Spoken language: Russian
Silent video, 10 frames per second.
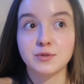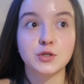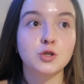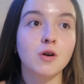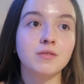
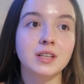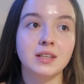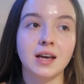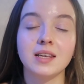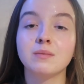Безусловно,
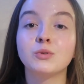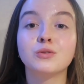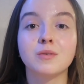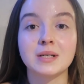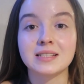я не
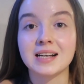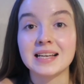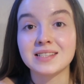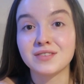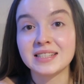буду вам
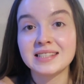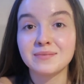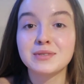рассказывать